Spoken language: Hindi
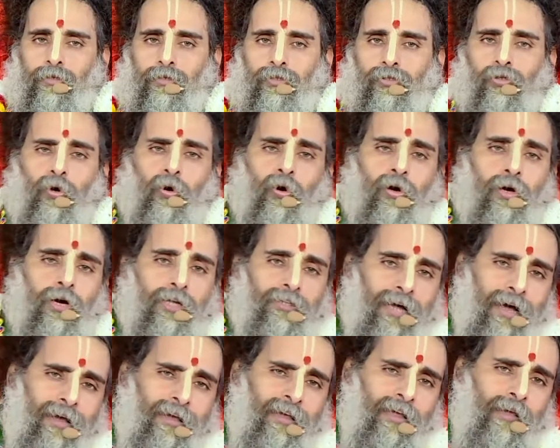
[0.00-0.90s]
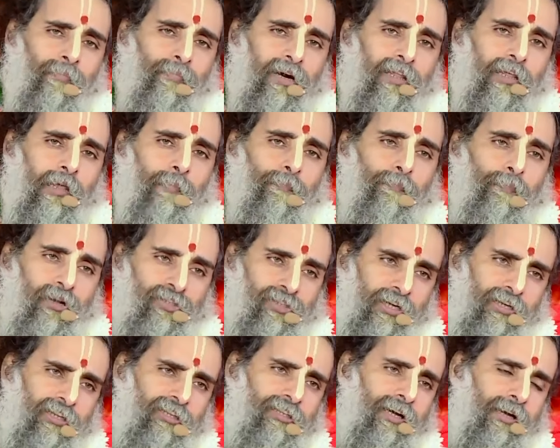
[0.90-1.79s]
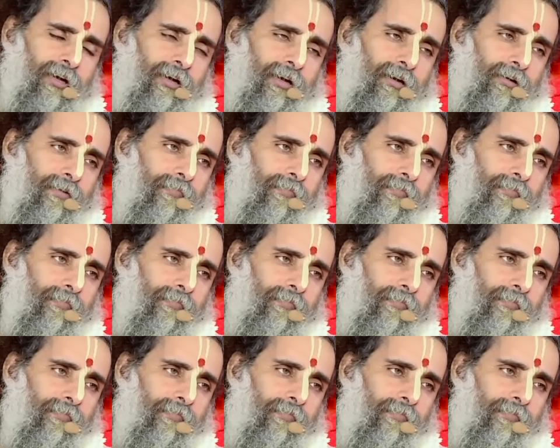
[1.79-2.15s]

जो कथाएं बड़ी प्रचलित हैं